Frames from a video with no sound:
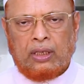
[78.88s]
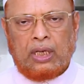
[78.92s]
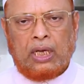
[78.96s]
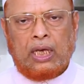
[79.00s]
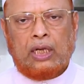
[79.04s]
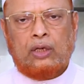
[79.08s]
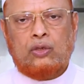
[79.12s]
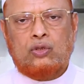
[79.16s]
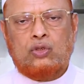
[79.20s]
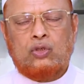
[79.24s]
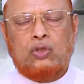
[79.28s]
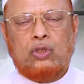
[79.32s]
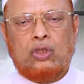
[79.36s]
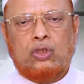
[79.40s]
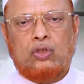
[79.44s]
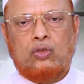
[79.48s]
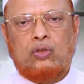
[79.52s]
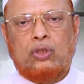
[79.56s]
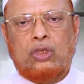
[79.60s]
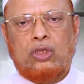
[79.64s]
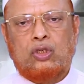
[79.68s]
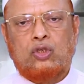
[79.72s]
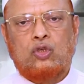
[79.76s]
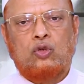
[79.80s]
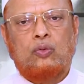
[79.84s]
আলোচনা
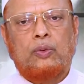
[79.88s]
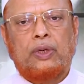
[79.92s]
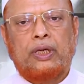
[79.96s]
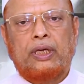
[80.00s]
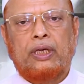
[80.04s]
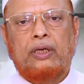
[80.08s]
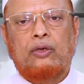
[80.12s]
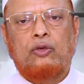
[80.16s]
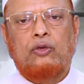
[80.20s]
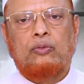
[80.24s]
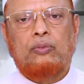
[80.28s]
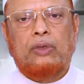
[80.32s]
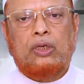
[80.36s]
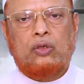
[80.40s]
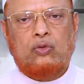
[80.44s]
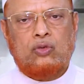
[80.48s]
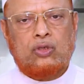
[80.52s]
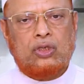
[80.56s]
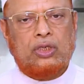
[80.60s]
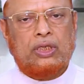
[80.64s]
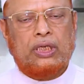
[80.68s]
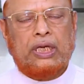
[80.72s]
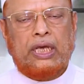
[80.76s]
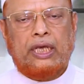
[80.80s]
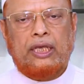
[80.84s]
শোনার সময় এখন
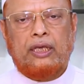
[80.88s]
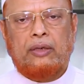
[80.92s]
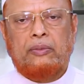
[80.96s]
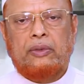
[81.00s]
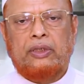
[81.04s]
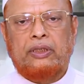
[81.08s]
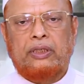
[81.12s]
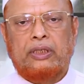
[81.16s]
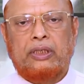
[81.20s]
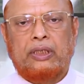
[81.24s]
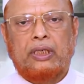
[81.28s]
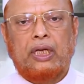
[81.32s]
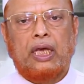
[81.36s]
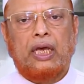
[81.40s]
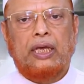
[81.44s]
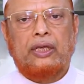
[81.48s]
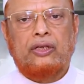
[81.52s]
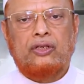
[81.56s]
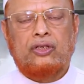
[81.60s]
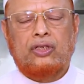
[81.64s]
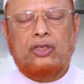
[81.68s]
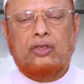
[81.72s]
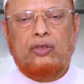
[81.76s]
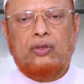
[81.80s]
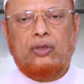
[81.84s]
মানুষের নাই আমাদের নাই
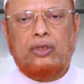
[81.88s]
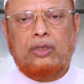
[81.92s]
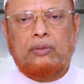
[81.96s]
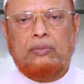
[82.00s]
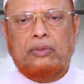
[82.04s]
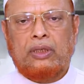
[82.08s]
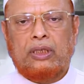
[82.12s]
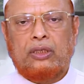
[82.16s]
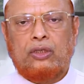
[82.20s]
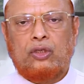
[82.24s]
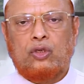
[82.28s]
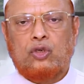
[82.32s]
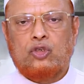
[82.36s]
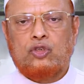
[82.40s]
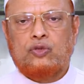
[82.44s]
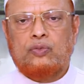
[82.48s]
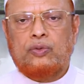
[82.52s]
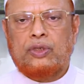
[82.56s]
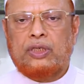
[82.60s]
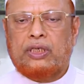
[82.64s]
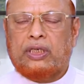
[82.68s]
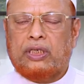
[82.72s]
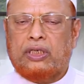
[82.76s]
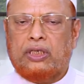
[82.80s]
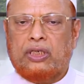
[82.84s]
সেই জন্য আমরা দশ
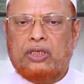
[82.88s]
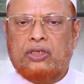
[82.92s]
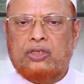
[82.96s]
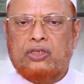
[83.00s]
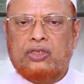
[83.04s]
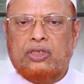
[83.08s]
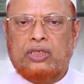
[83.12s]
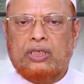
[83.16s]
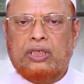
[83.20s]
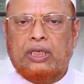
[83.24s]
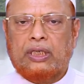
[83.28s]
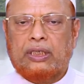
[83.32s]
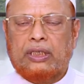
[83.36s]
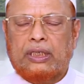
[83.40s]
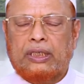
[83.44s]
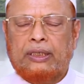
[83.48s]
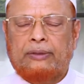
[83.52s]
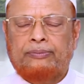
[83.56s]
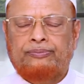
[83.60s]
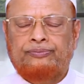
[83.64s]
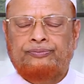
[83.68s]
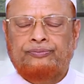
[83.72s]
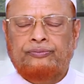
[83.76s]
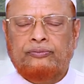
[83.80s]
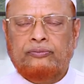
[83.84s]
মিনিটে নিয়ে আসছি যাতে
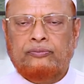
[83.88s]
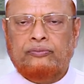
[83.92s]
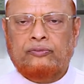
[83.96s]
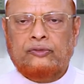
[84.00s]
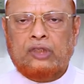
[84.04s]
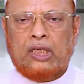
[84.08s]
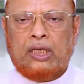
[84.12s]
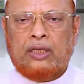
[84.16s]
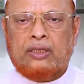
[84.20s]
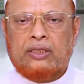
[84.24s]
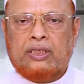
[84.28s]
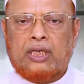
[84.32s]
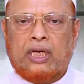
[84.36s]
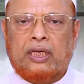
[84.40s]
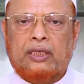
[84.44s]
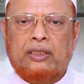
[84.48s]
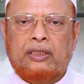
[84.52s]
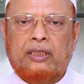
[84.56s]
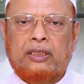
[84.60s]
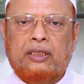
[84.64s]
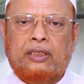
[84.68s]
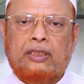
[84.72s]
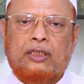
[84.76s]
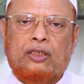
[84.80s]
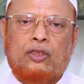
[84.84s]

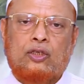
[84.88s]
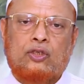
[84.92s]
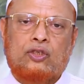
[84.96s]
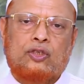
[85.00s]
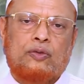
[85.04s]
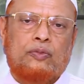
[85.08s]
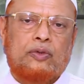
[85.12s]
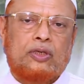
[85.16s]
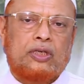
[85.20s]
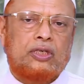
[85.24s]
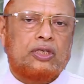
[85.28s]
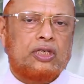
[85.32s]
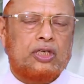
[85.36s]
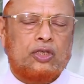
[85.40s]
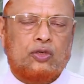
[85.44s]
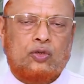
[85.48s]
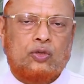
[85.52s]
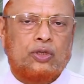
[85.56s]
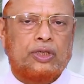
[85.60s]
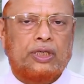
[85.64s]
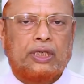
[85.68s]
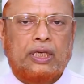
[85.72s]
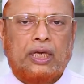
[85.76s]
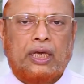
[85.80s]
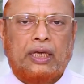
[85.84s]
চাকাতে খেতে দশটা মিনিট শেষ
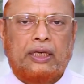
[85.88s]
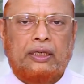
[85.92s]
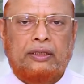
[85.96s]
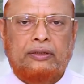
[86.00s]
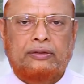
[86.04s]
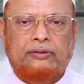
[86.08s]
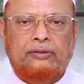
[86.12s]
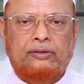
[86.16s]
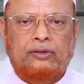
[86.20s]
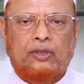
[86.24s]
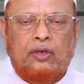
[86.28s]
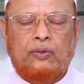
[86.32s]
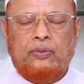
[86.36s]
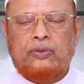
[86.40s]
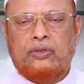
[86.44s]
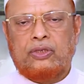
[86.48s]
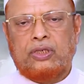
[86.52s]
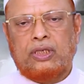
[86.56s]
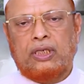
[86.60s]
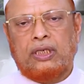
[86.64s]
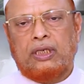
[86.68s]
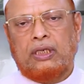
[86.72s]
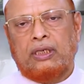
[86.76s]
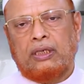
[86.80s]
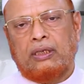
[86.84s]
হয়ে যায়
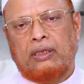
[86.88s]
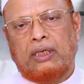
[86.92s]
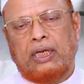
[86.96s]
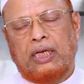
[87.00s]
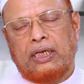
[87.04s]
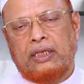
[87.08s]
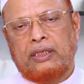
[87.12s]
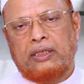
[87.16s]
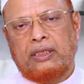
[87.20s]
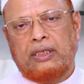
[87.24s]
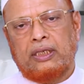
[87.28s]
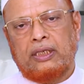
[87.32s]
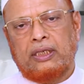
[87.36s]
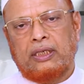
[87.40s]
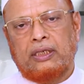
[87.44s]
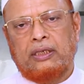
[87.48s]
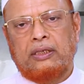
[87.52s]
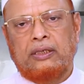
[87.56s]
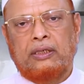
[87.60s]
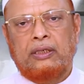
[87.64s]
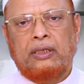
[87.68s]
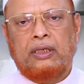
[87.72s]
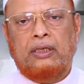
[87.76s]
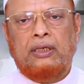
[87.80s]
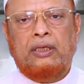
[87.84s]
অফিসে গাড়িতে
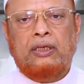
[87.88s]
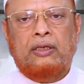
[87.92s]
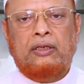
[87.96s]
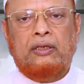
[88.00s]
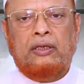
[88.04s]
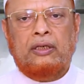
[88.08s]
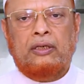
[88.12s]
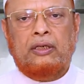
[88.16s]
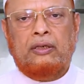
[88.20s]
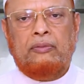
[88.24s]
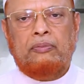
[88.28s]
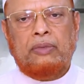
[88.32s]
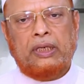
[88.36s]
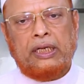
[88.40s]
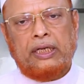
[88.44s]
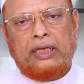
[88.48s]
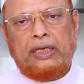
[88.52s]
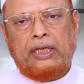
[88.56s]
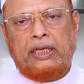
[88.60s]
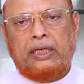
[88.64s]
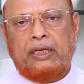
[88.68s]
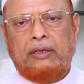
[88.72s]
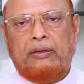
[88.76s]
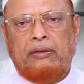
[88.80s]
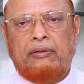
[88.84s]

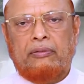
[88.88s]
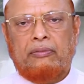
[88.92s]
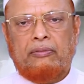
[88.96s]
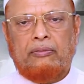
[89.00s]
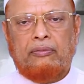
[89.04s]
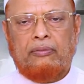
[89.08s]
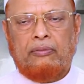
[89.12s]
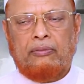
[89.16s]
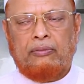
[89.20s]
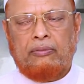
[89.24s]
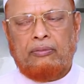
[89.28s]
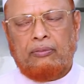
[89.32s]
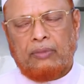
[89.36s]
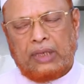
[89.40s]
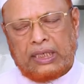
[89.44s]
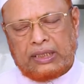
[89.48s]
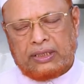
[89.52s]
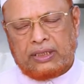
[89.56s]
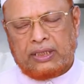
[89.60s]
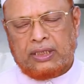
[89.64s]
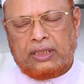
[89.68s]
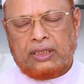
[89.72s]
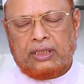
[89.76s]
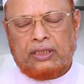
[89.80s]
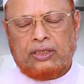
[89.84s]
প্লেনে
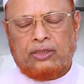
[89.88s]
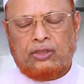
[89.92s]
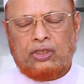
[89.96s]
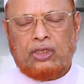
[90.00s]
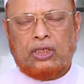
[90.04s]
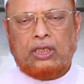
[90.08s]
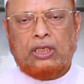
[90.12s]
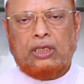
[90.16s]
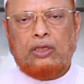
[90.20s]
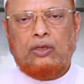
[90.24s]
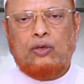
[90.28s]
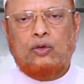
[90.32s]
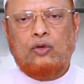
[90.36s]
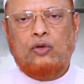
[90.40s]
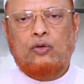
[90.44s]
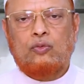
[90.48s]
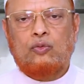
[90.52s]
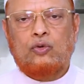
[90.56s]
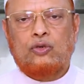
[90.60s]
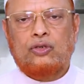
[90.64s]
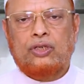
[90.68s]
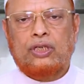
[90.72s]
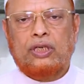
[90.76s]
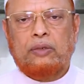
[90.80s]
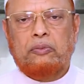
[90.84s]
বাসে যেখানে হোক
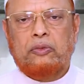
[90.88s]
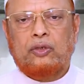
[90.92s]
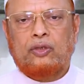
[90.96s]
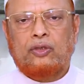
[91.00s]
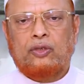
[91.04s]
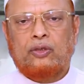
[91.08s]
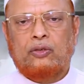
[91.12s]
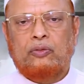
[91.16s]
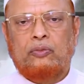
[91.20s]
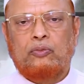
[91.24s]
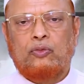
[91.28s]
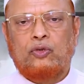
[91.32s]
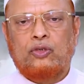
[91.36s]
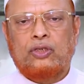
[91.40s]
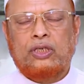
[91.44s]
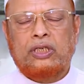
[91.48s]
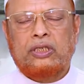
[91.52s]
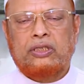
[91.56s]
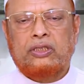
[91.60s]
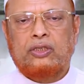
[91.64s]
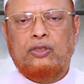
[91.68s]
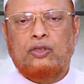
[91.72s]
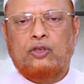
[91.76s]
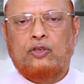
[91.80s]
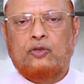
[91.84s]
বসে আমরা যখন বসে
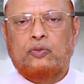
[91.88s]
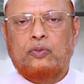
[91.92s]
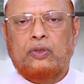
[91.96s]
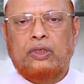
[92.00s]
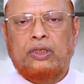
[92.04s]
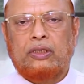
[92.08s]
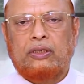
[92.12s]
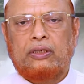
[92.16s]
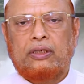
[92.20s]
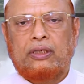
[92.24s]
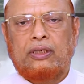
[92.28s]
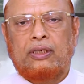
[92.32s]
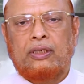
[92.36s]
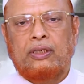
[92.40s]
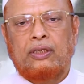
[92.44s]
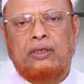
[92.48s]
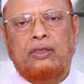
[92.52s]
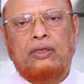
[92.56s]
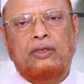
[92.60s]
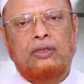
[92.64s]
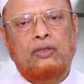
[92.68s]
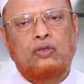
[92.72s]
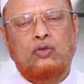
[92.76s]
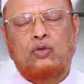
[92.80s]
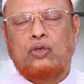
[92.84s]
আছি দশ মিনিট
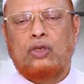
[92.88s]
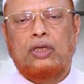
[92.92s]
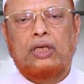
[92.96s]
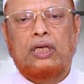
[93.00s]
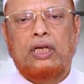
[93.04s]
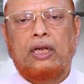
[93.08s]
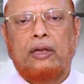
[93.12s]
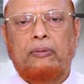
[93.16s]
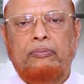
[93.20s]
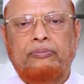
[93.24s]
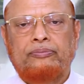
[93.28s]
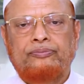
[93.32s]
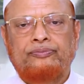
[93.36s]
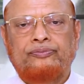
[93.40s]
শুনে নিলাম